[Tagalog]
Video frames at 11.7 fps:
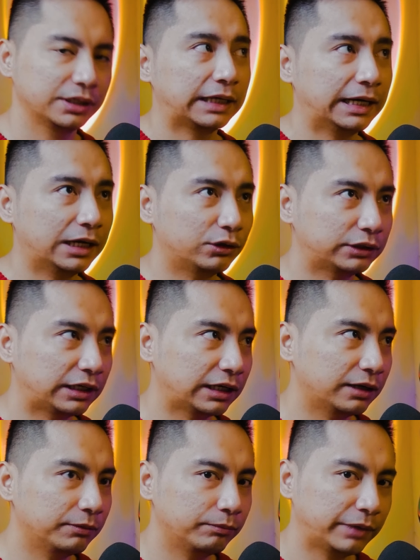kailangan ko
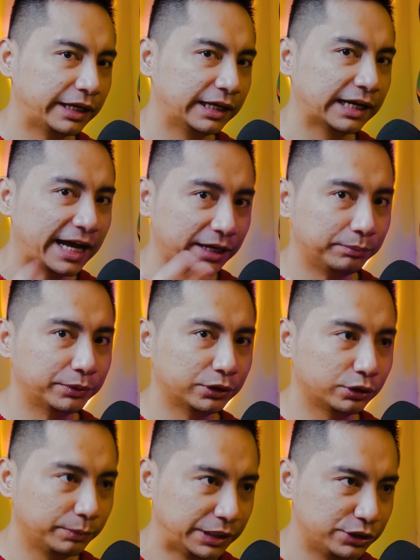talagang maging hyper
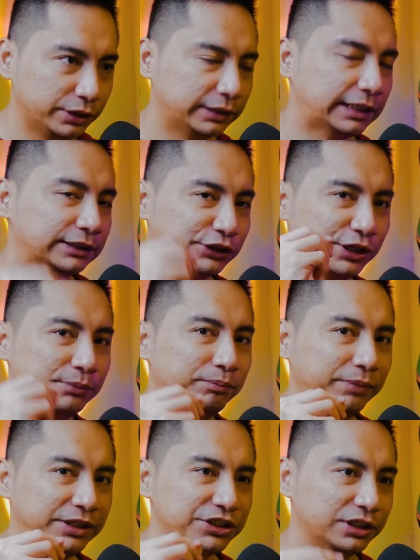or medyo itaas ko yung
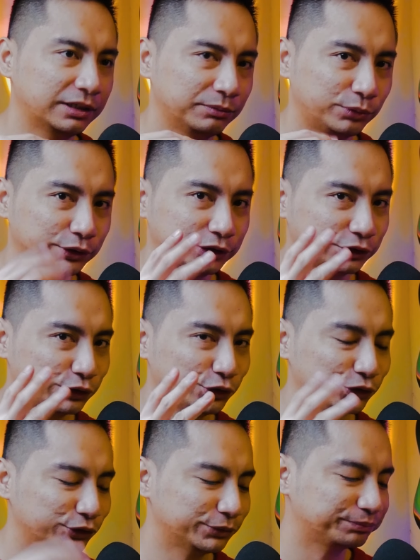pitch ng boses ko.
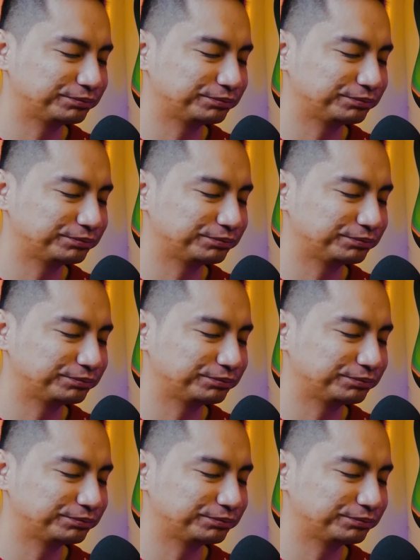No?